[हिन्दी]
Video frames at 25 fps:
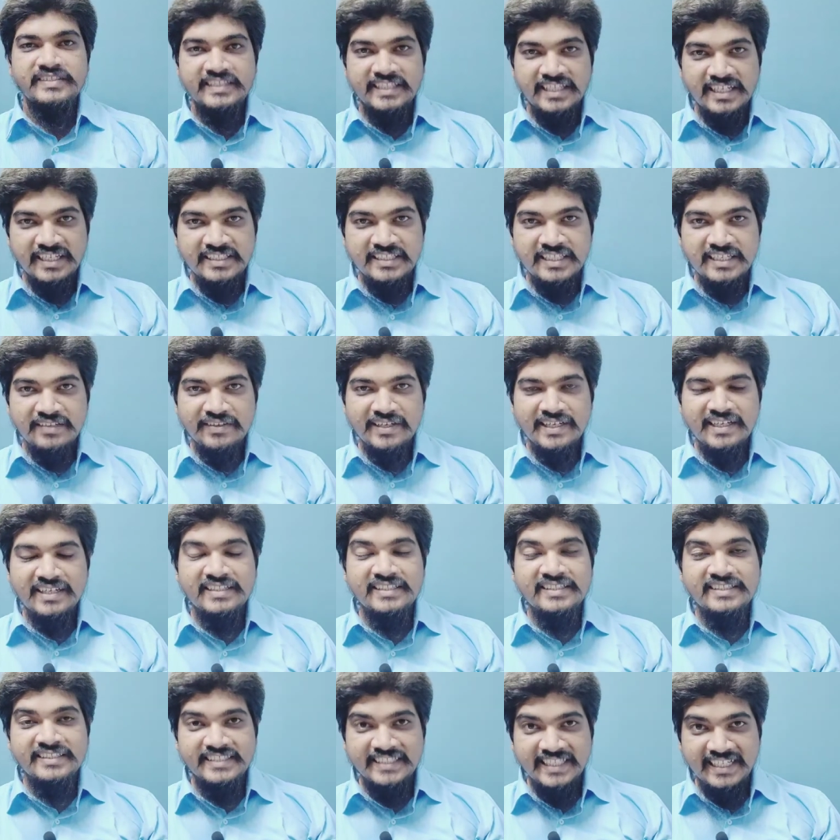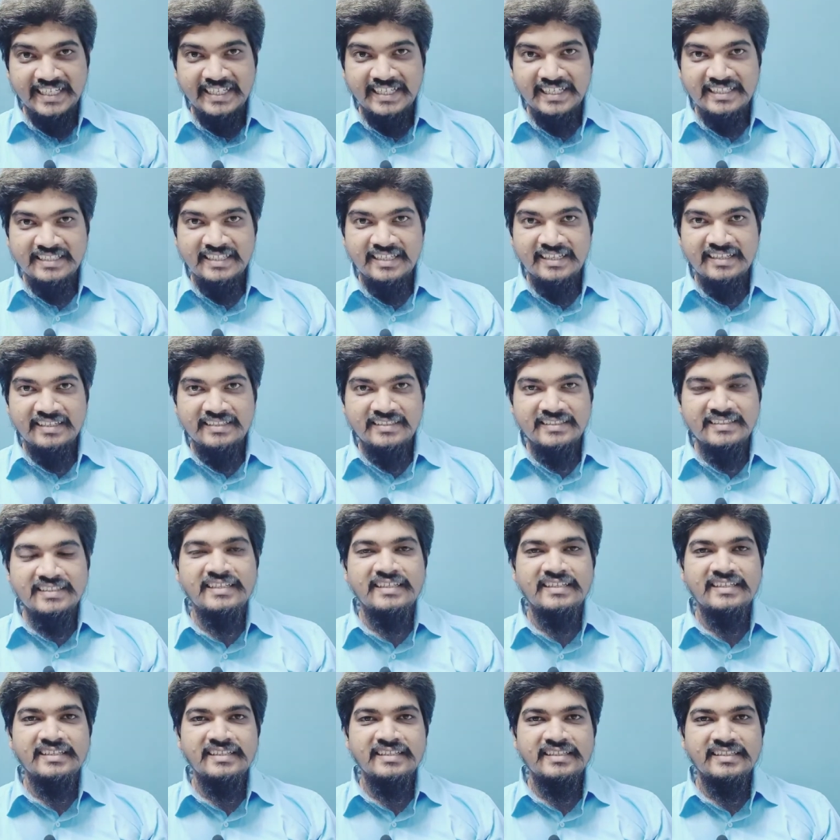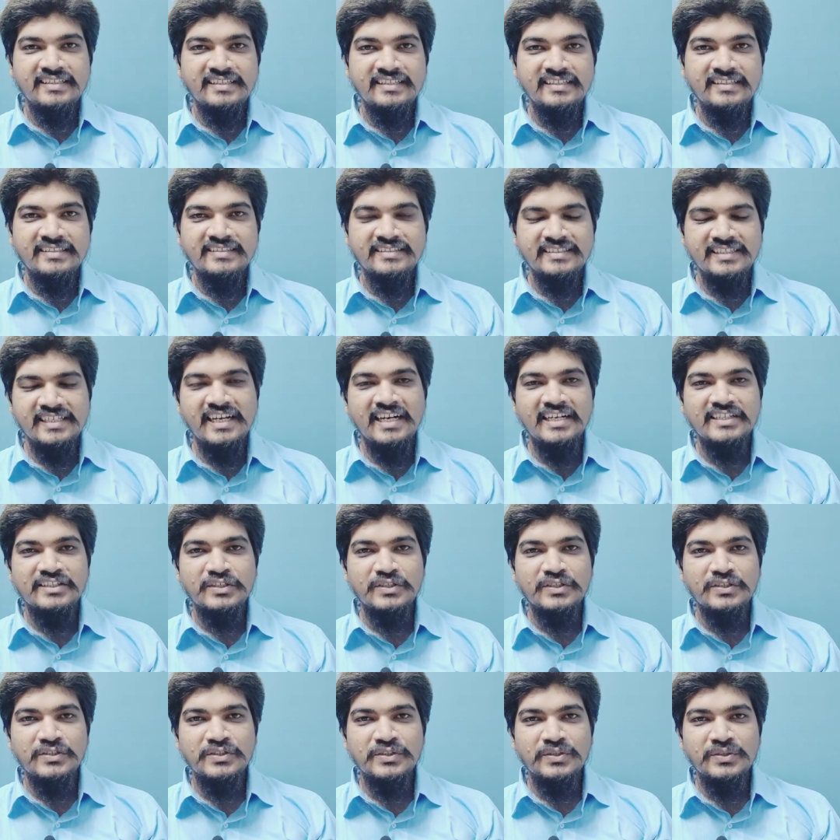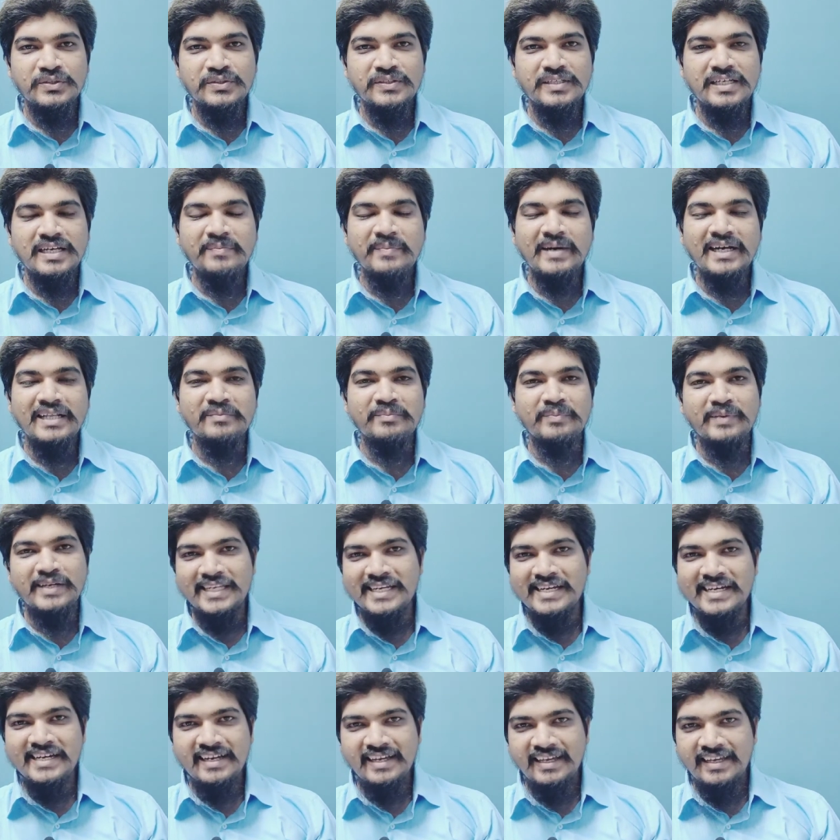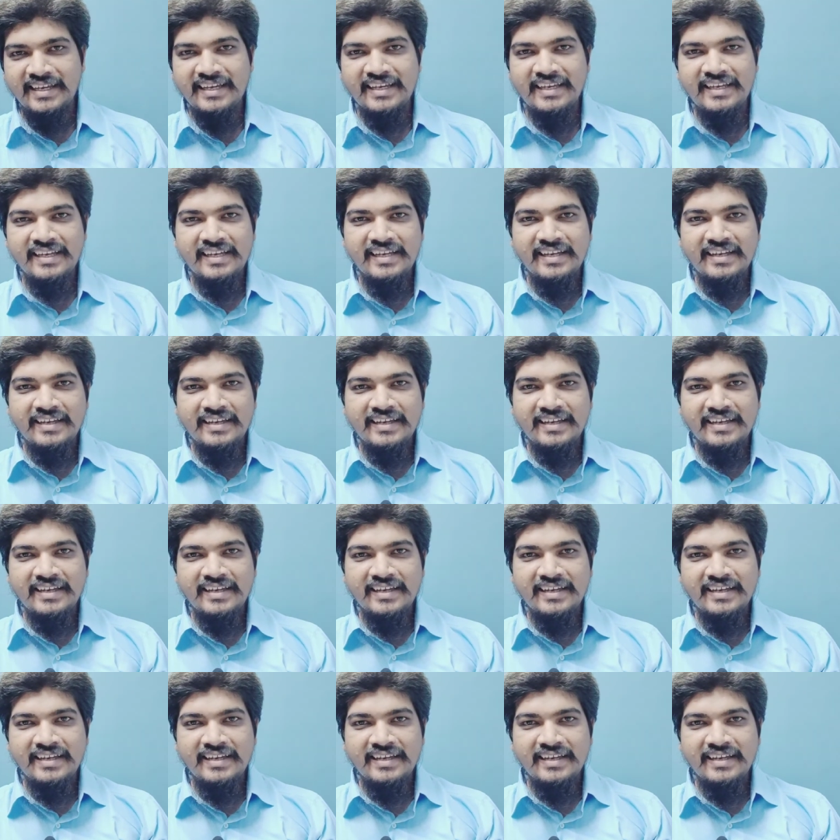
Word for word: जय जवान जय किसान जी हाँ दोस्तों ये बात मैंने नहीं